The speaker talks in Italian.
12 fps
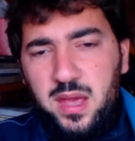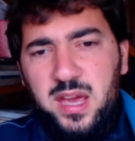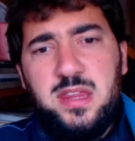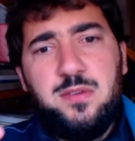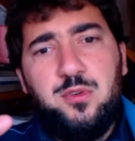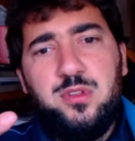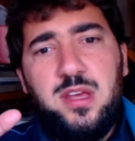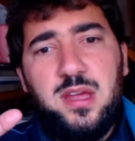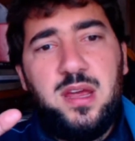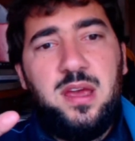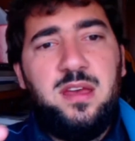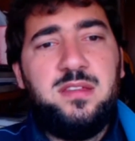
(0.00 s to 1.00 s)
Che devo
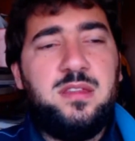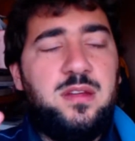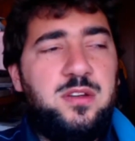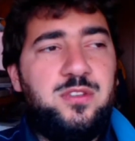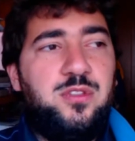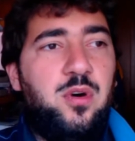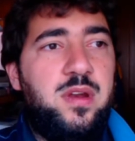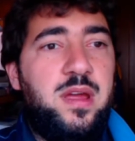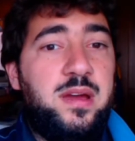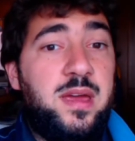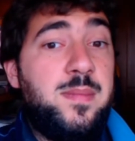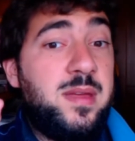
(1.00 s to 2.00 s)
dire, è stata una
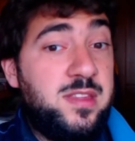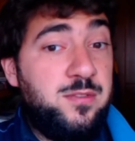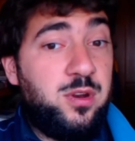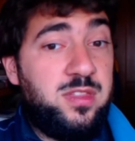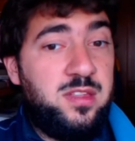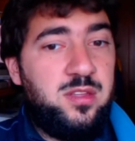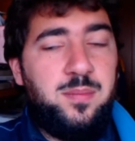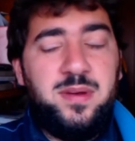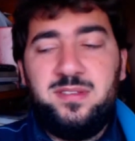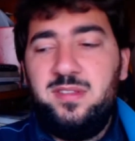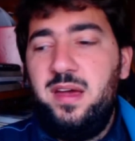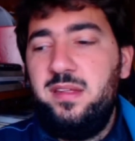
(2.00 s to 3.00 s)
storia che mi ha divertito
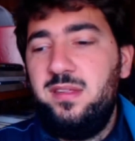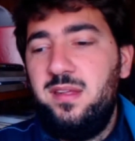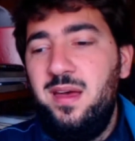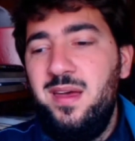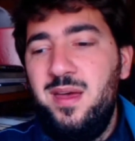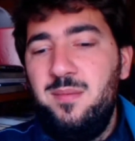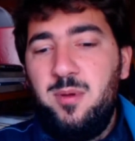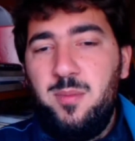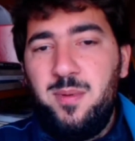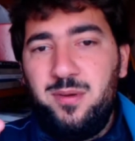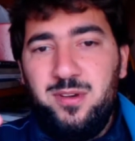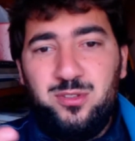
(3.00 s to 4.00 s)
abbastanza, proprio
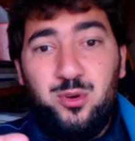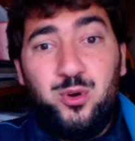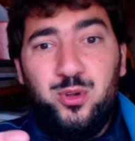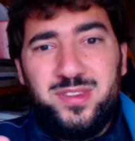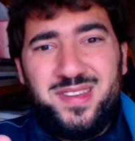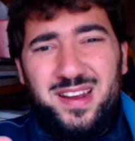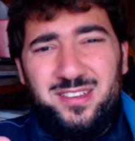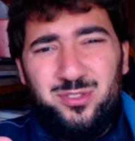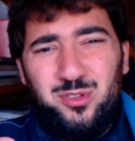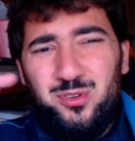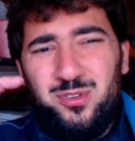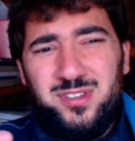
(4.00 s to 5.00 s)
per questo
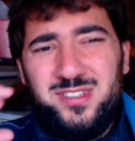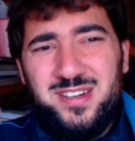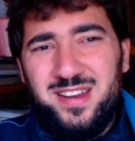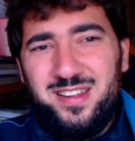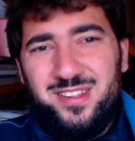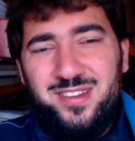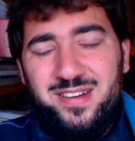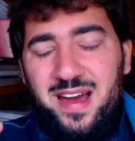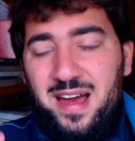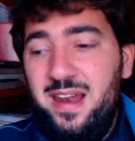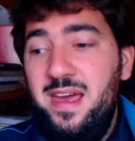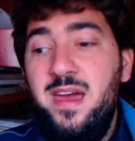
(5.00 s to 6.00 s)
contrasto
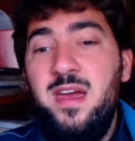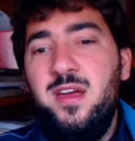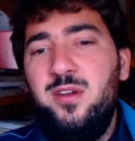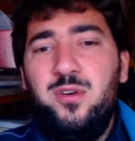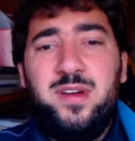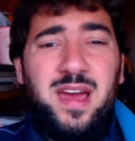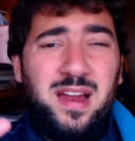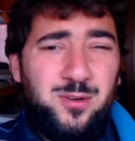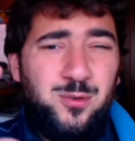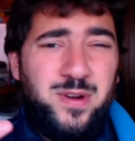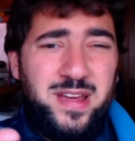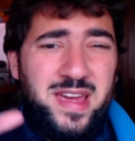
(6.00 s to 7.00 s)
generazionale, nonché
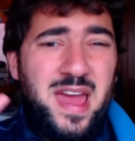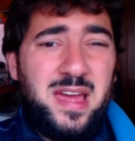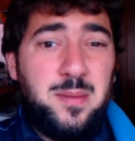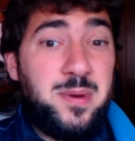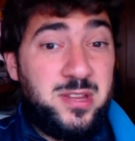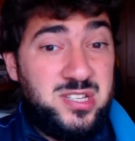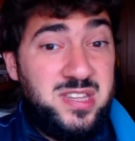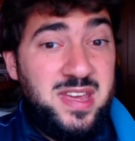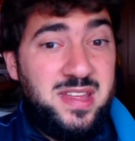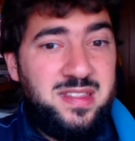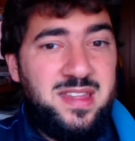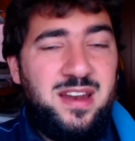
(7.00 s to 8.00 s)
alcune gag
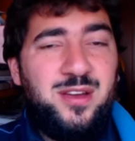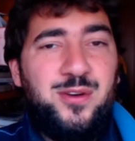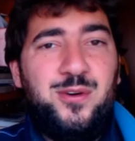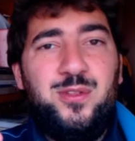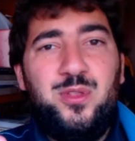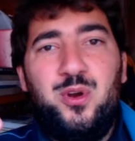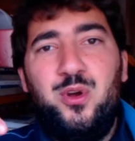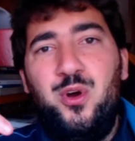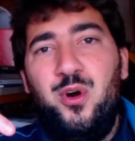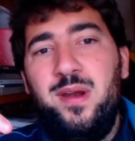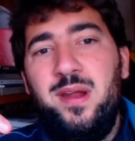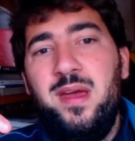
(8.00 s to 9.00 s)
precedenti all'incontro
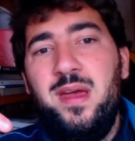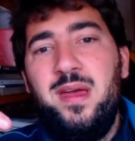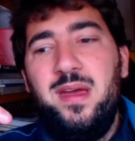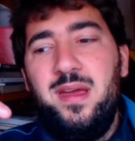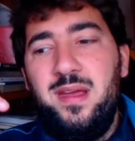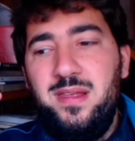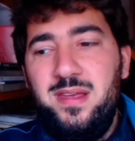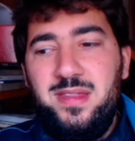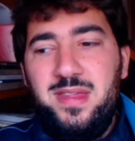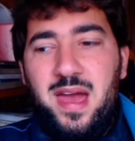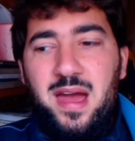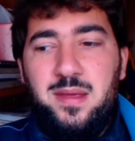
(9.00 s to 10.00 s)
con eh, gli
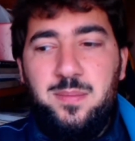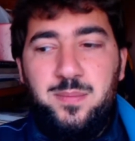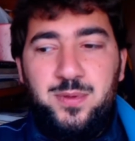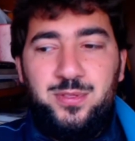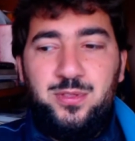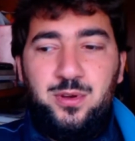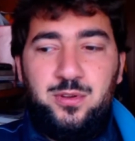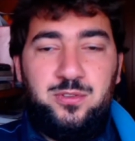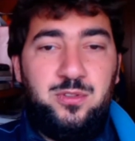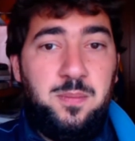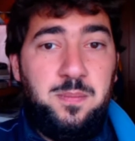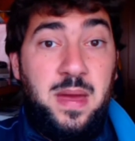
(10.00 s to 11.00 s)
indiani,
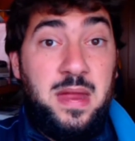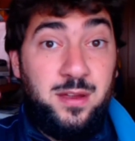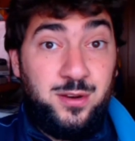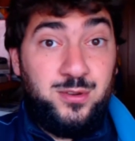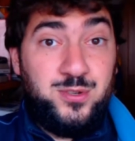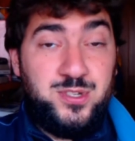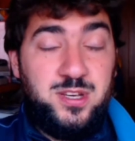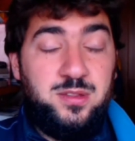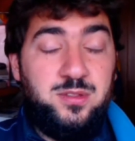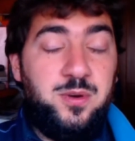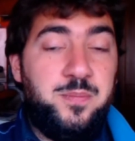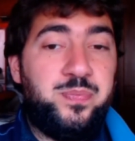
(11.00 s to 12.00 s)
piuttosto ben
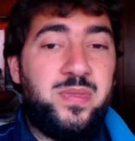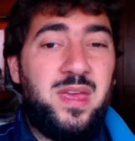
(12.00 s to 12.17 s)
riuscito.